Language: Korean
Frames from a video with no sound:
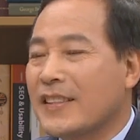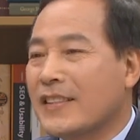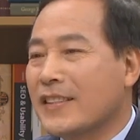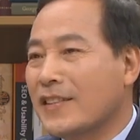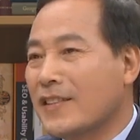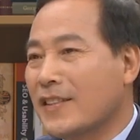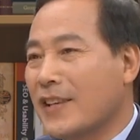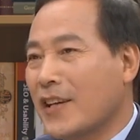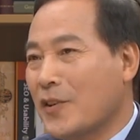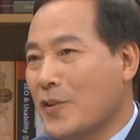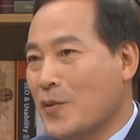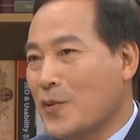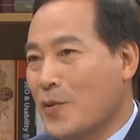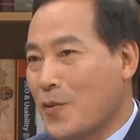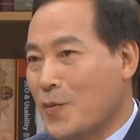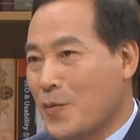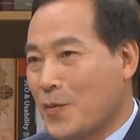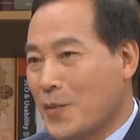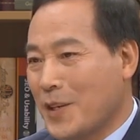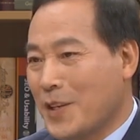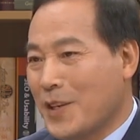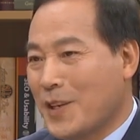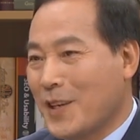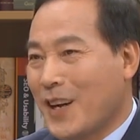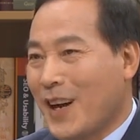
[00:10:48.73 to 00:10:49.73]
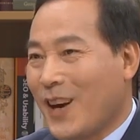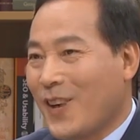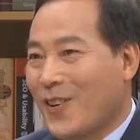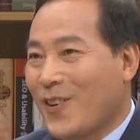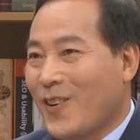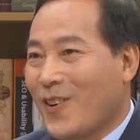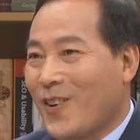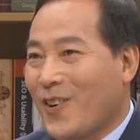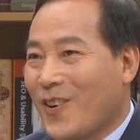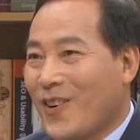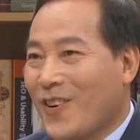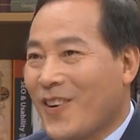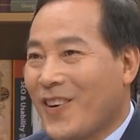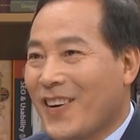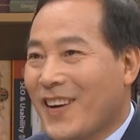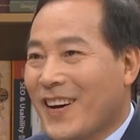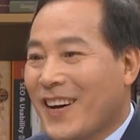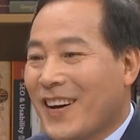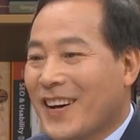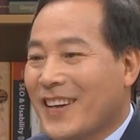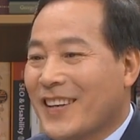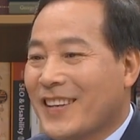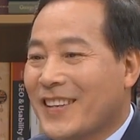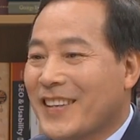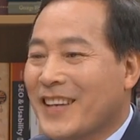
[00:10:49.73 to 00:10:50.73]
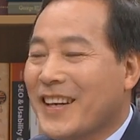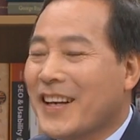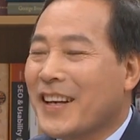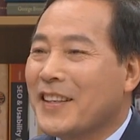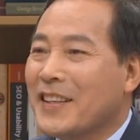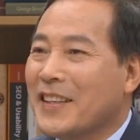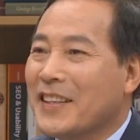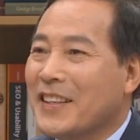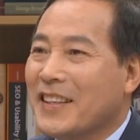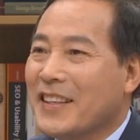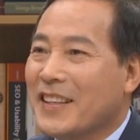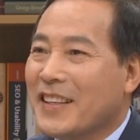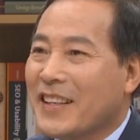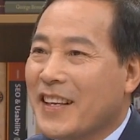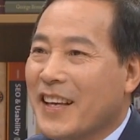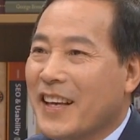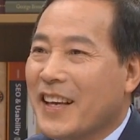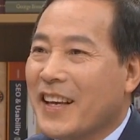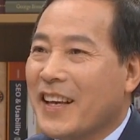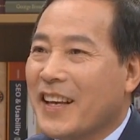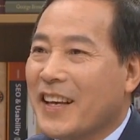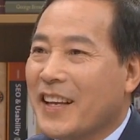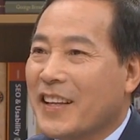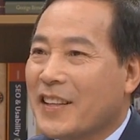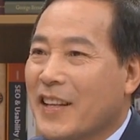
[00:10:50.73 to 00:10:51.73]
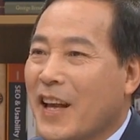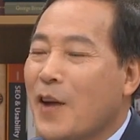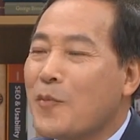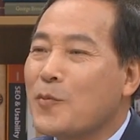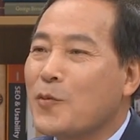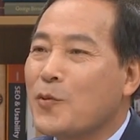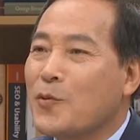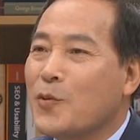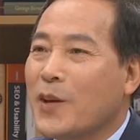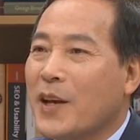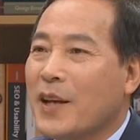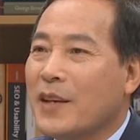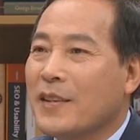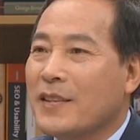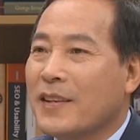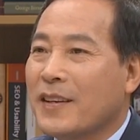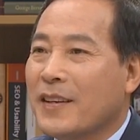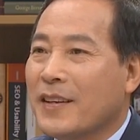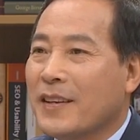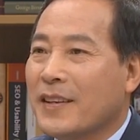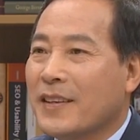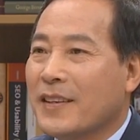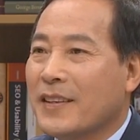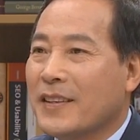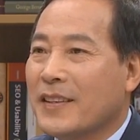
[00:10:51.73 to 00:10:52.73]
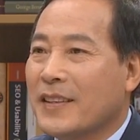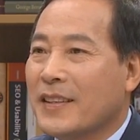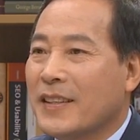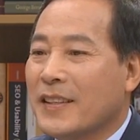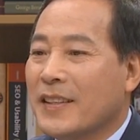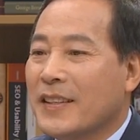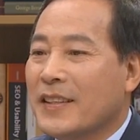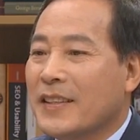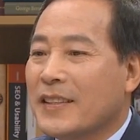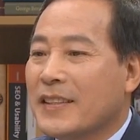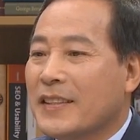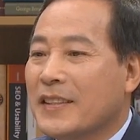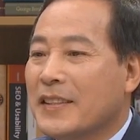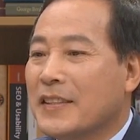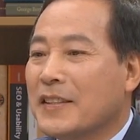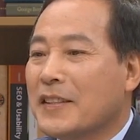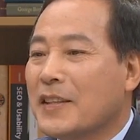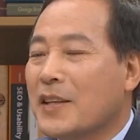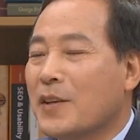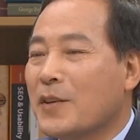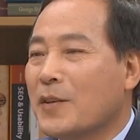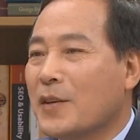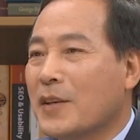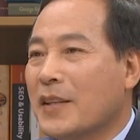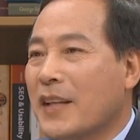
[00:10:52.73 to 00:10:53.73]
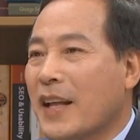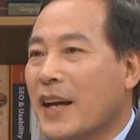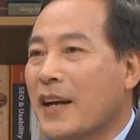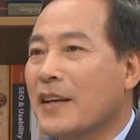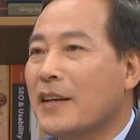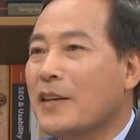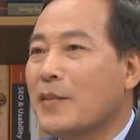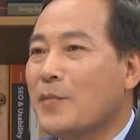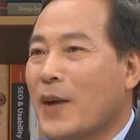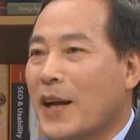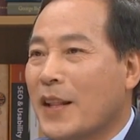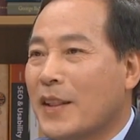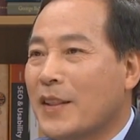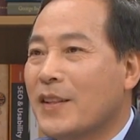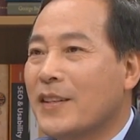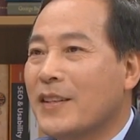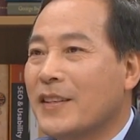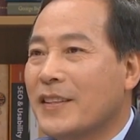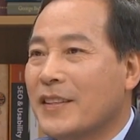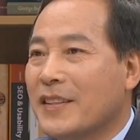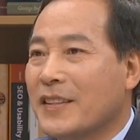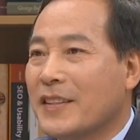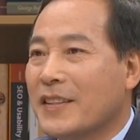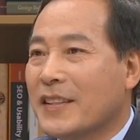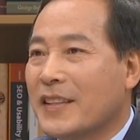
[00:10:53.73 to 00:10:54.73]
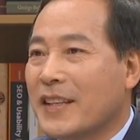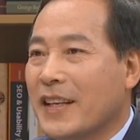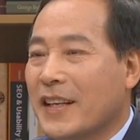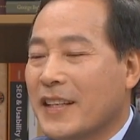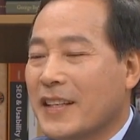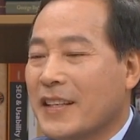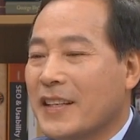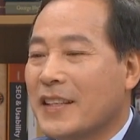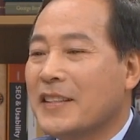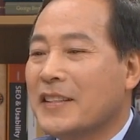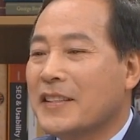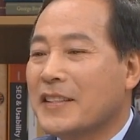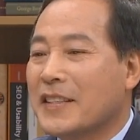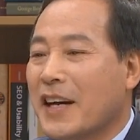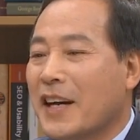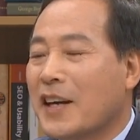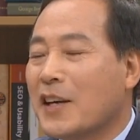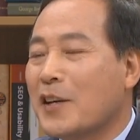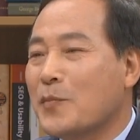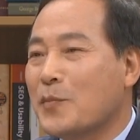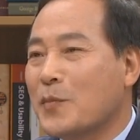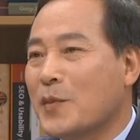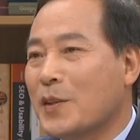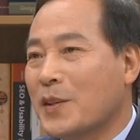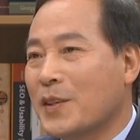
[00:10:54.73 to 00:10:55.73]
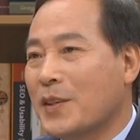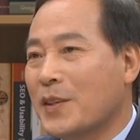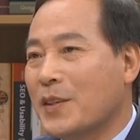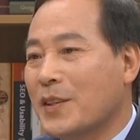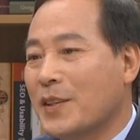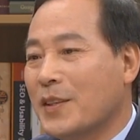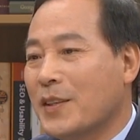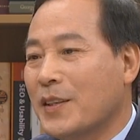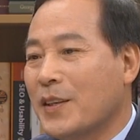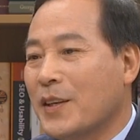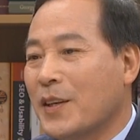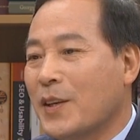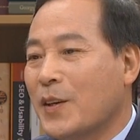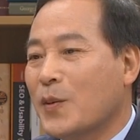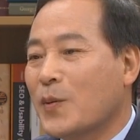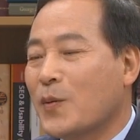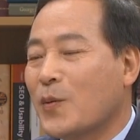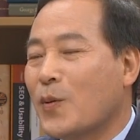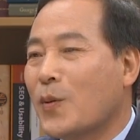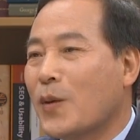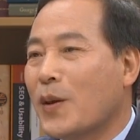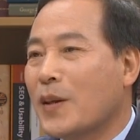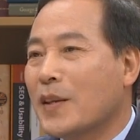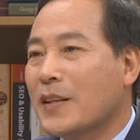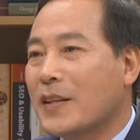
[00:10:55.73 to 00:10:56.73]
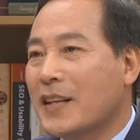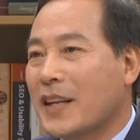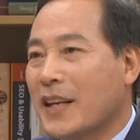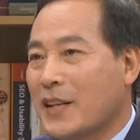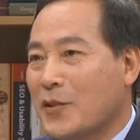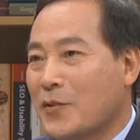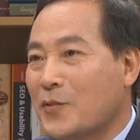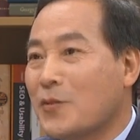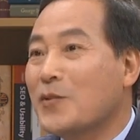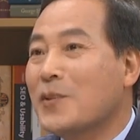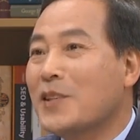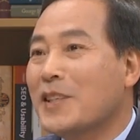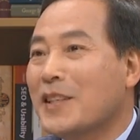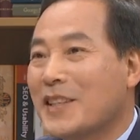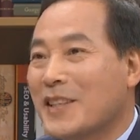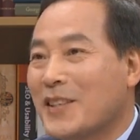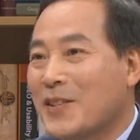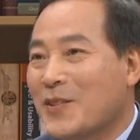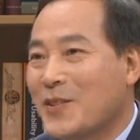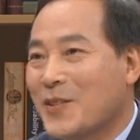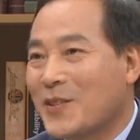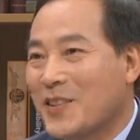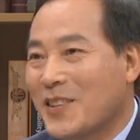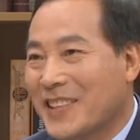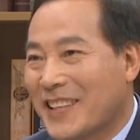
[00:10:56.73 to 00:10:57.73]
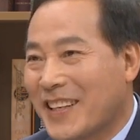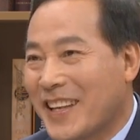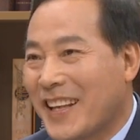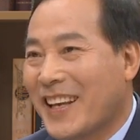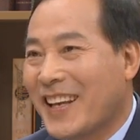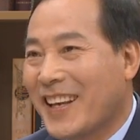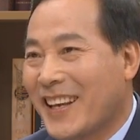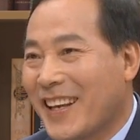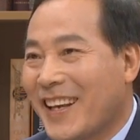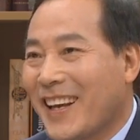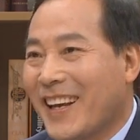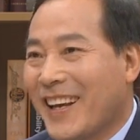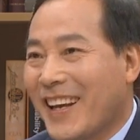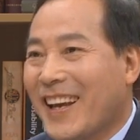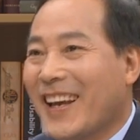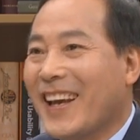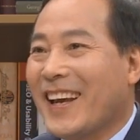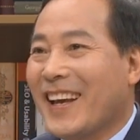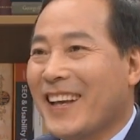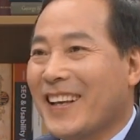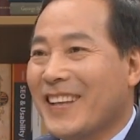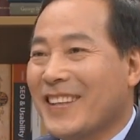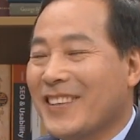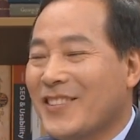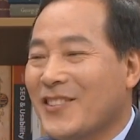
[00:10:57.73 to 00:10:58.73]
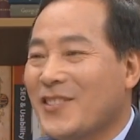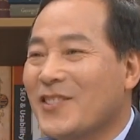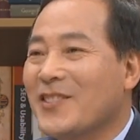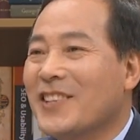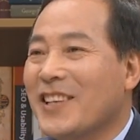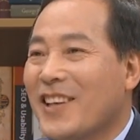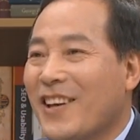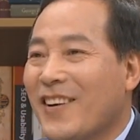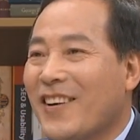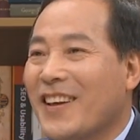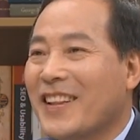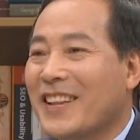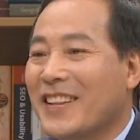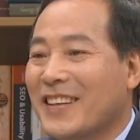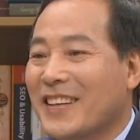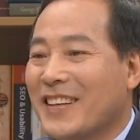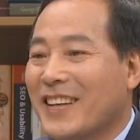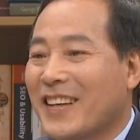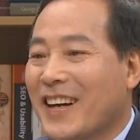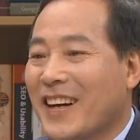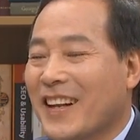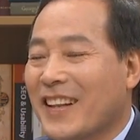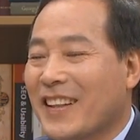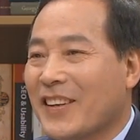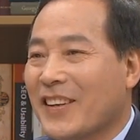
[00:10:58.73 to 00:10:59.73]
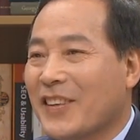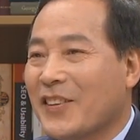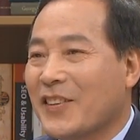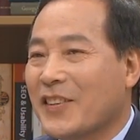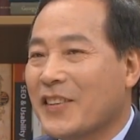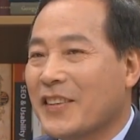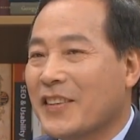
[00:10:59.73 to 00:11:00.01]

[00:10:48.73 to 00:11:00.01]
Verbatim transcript: 끈기와 용기를 갖고 네. 끝까지 이렇게 탐구해서 네. 그걸 결과 내걸 만드는 이제 이런 작업들을 네. 통해서 제가 숙련 기술을 이렇게 음. 예, 유지해왔던 것 같아요.